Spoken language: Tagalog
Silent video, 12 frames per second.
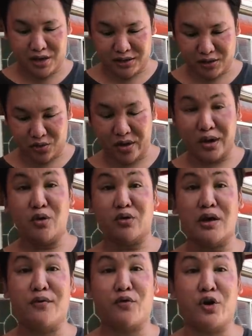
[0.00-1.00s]
so we are
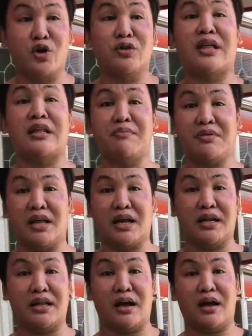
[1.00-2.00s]
looking for yung tanim
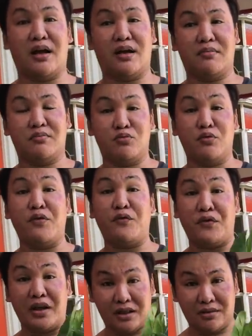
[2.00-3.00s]
talaga na
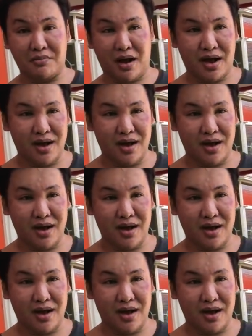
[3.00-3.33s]
mufi-fit ba